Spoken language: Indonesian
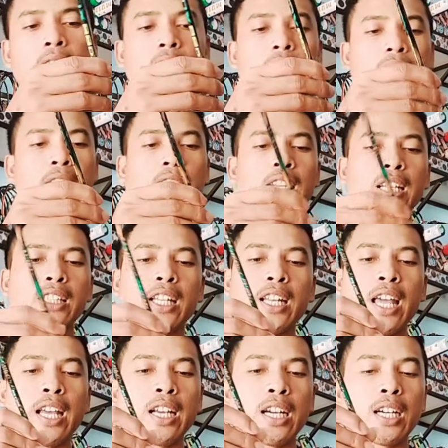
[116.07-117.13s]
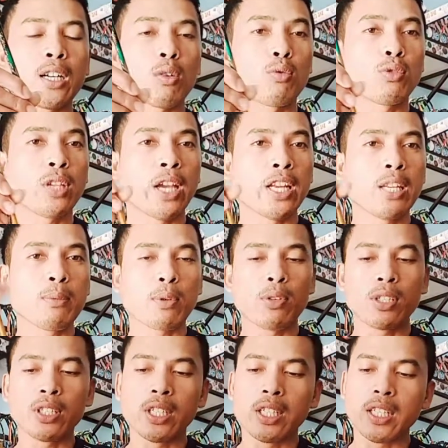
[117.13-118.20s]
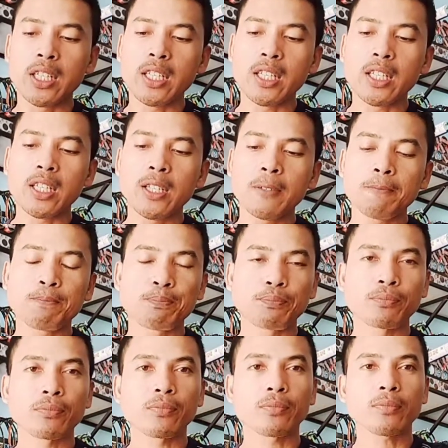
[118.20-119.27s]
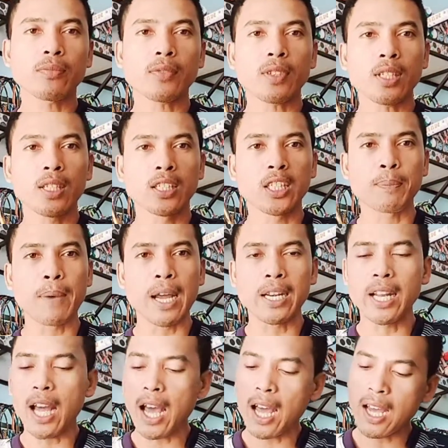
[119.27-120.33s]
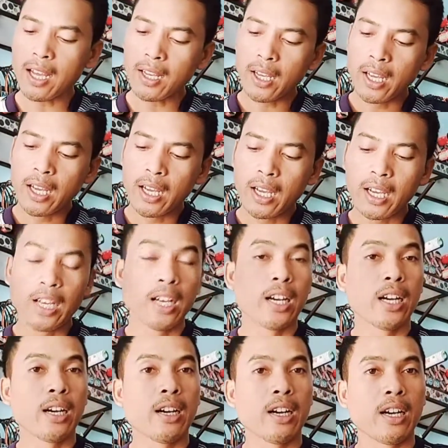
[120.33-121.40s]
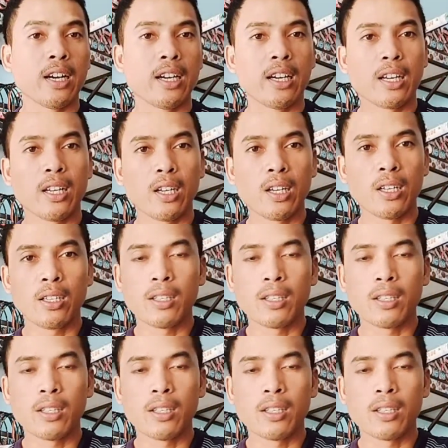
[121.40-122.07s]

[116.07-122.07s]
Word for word: dan kita naik ke kunya ini bro di sini tetap ada uh,